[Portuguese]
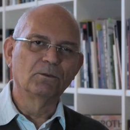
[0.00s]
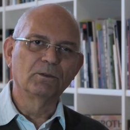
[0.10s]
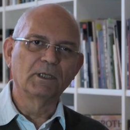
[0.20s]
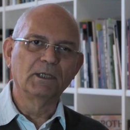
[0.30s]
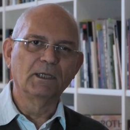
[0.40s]
o
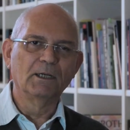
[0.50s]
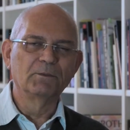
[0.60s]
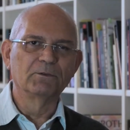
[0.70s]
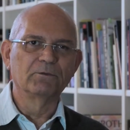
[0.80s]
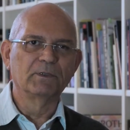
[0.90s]
que a
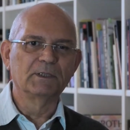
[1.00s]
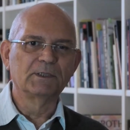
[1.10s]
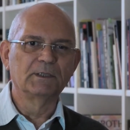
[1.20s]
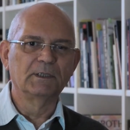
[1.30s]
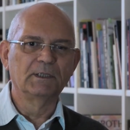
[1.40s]
meu ver
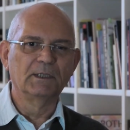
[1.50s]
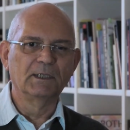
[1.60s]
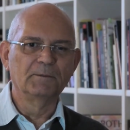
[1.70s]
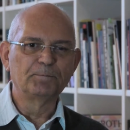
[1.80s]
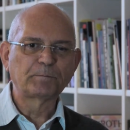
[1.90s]

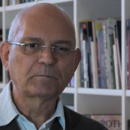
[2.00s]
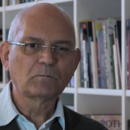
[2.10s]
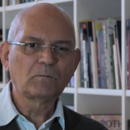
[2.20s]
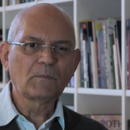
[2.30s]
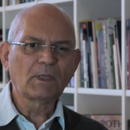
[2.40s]
seria
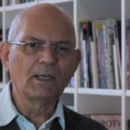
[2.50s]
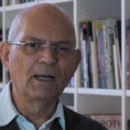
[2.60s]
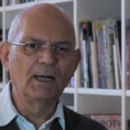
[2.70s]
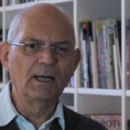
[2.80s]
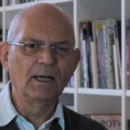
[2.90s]

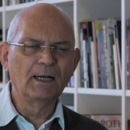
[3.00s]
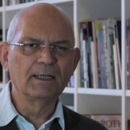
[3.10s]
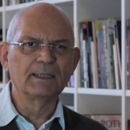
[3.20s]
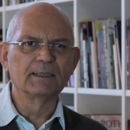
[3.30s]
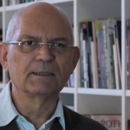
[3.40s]
a
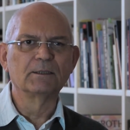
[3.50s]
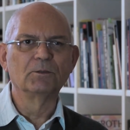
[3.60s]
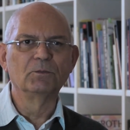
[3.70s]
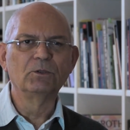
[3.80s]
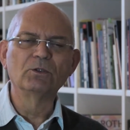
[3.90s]

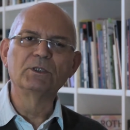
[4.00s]
relação muito